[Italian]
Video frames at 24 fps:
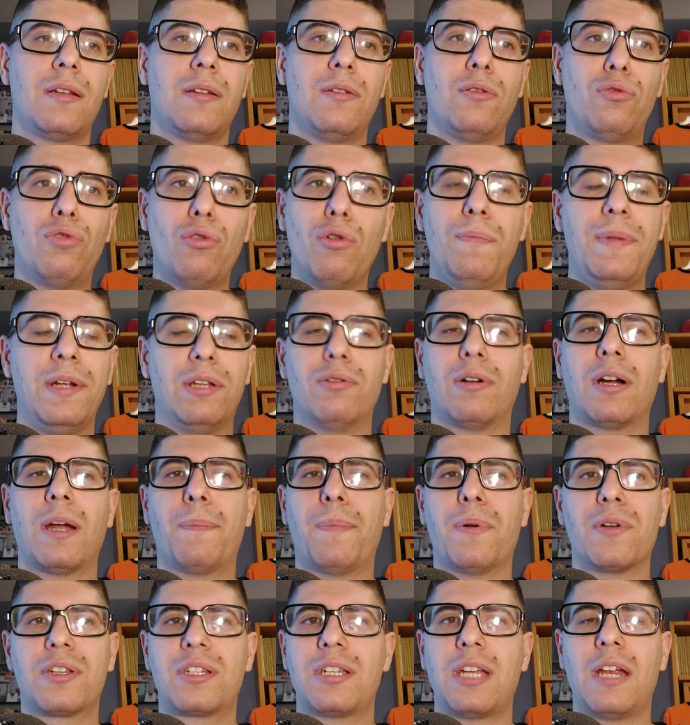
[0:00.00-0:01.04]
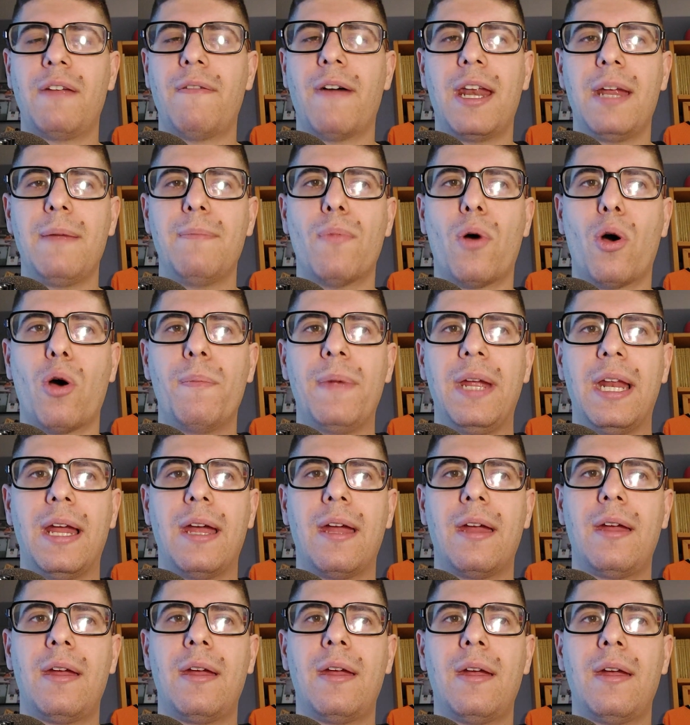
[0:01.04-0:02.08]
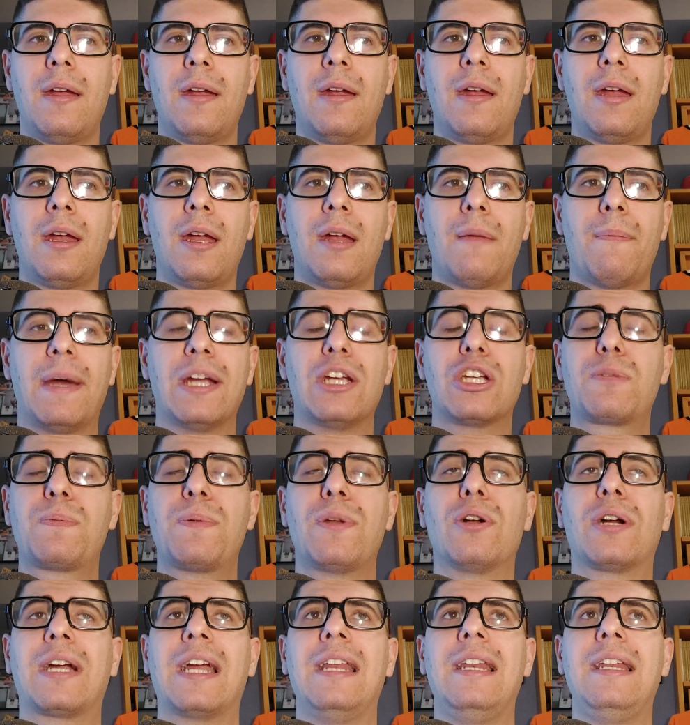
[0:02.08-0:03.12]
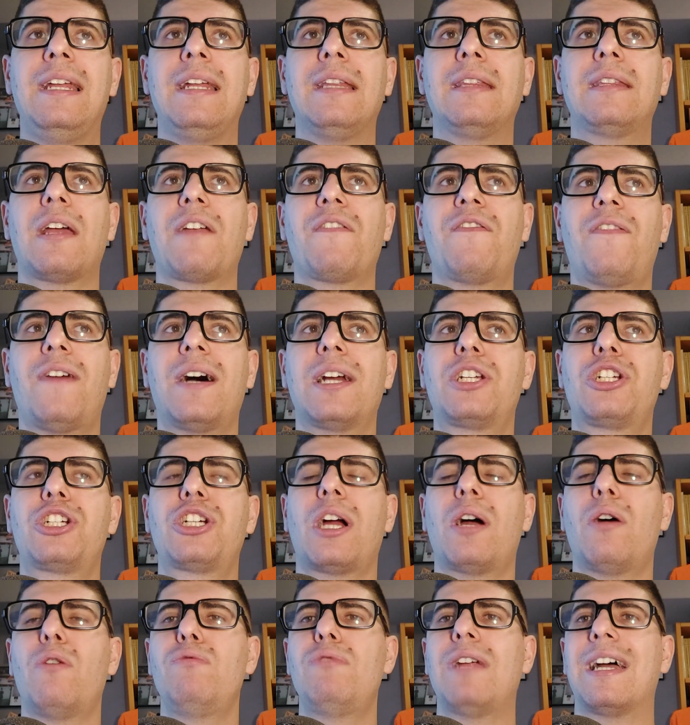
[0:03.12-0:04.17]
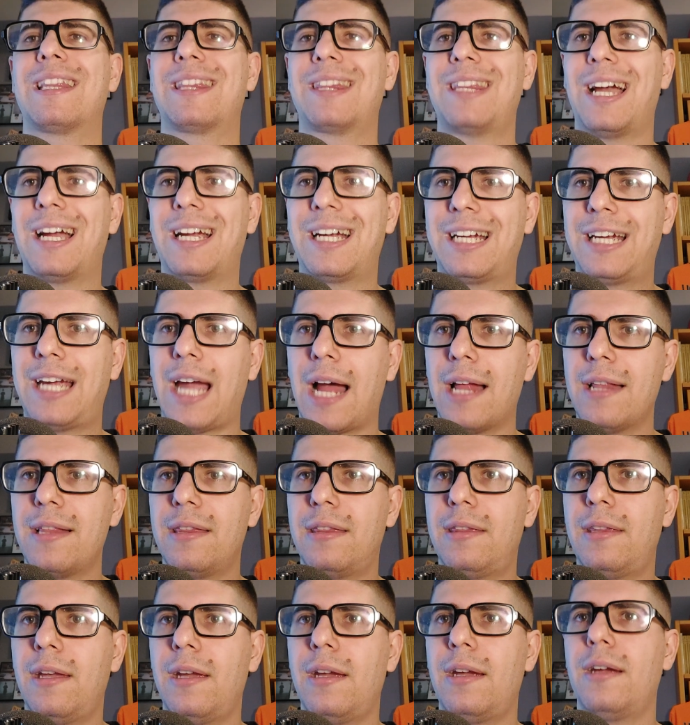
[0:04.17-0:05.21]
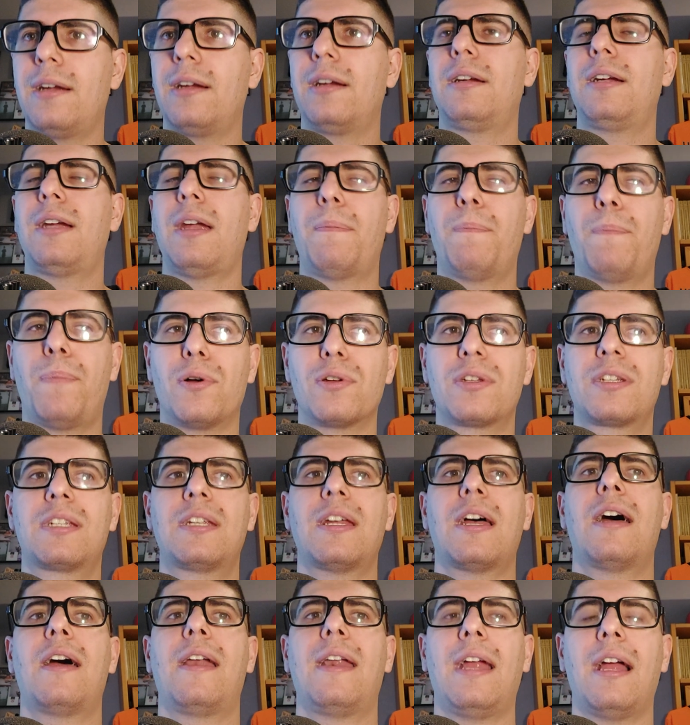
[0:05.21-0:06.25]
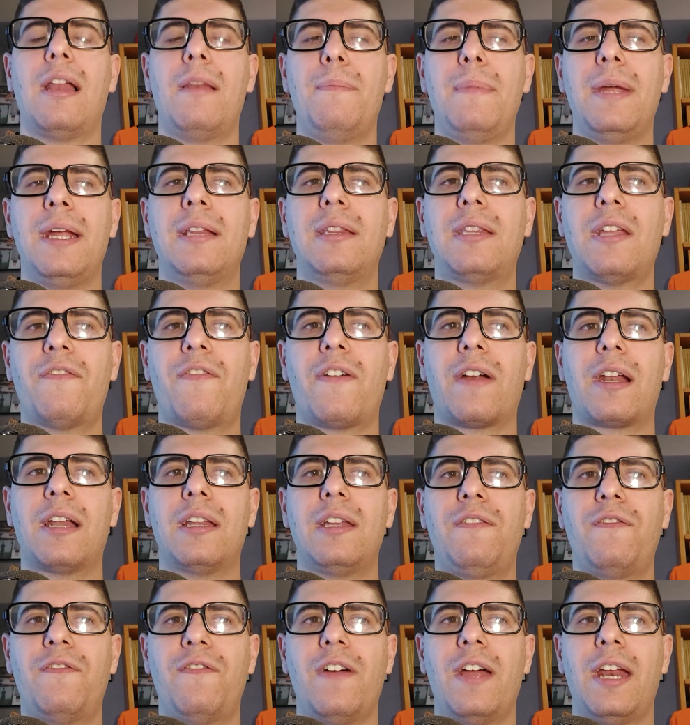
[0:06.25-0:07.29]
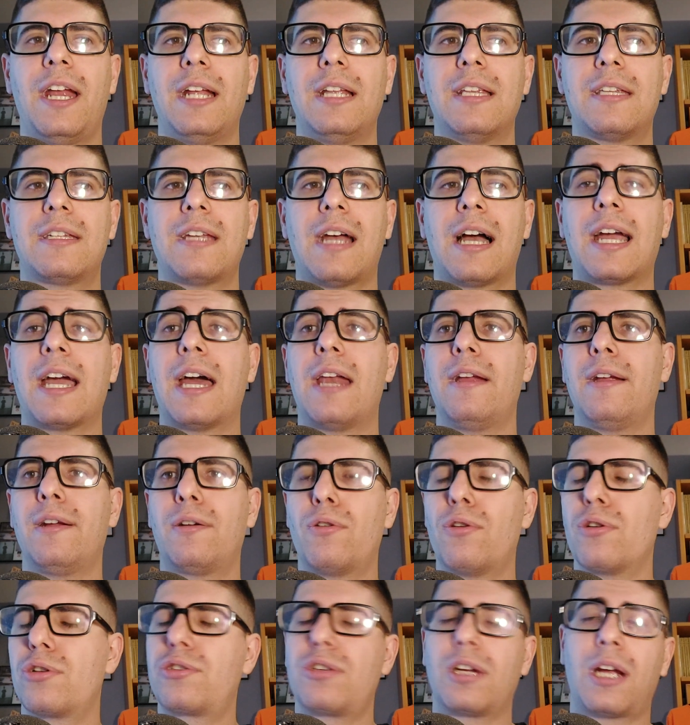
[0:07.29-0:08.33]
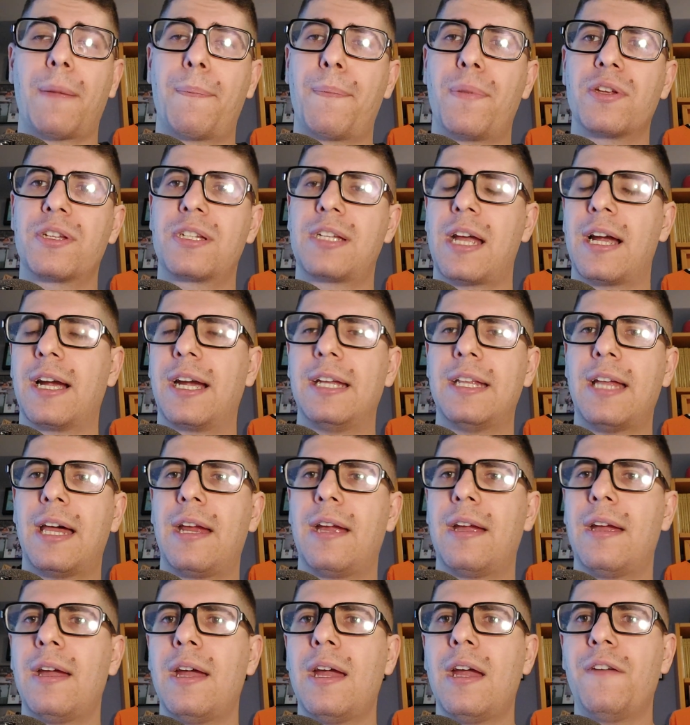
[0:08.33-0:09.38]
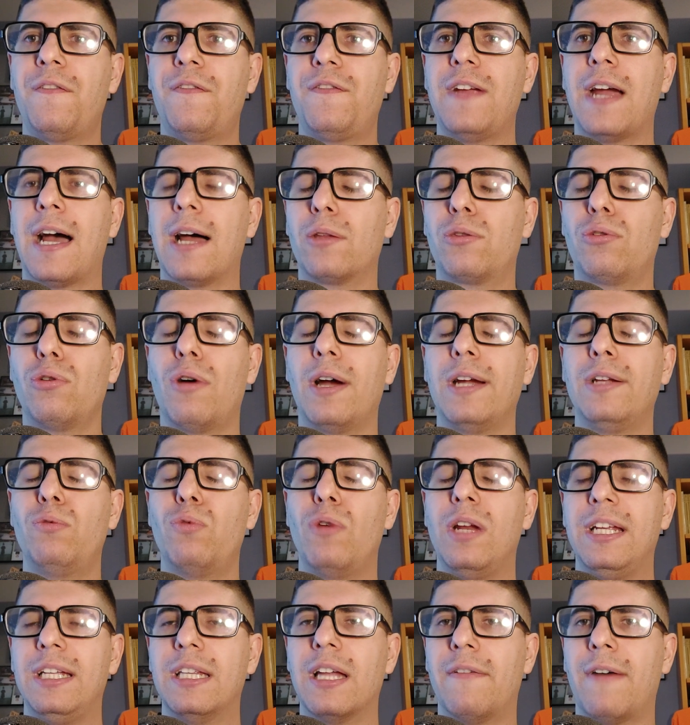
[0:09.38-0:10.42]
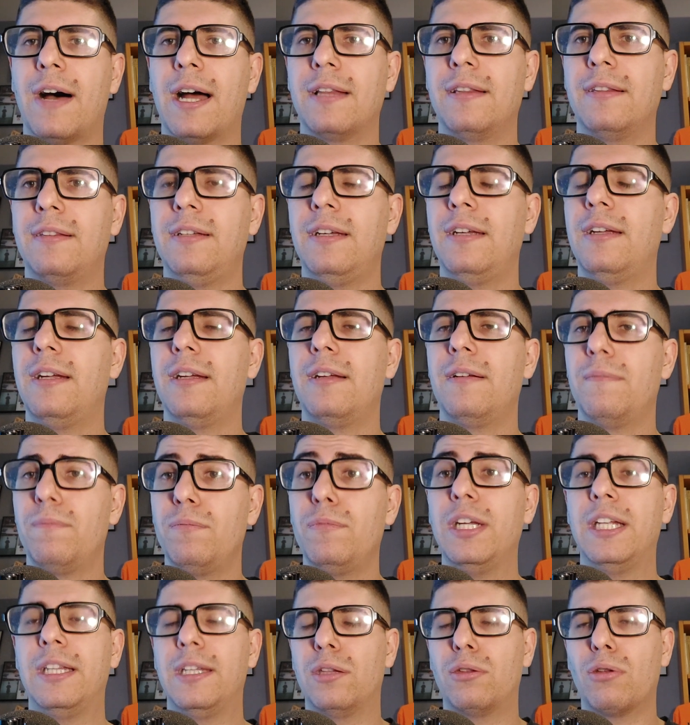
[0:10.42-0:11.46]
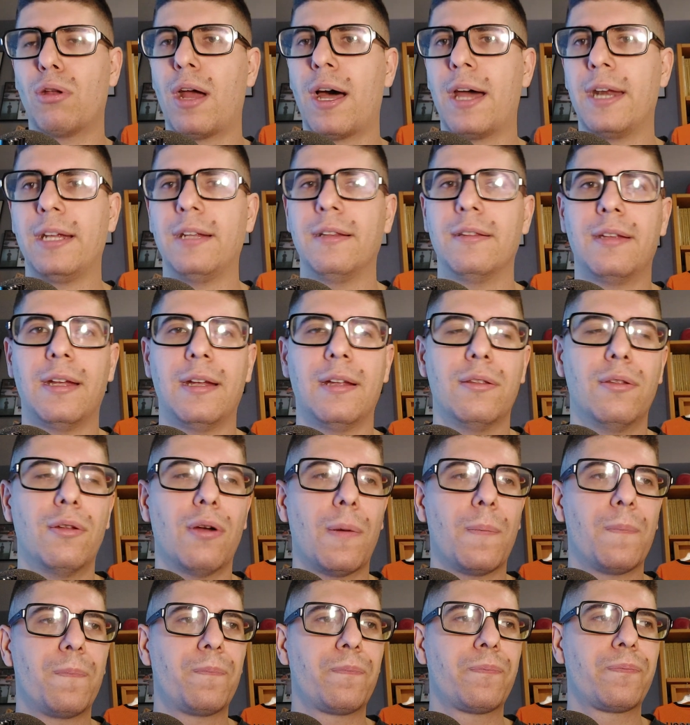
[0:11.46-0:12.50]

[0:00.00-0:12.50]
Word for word: Dubito che possa arrivare immobile, ma io spero che l'Inter faccia un attaccante che possa realmente fare la differenza a gare in corso e che possa anche dare fiato ai due lì davanti, i titolari intendo.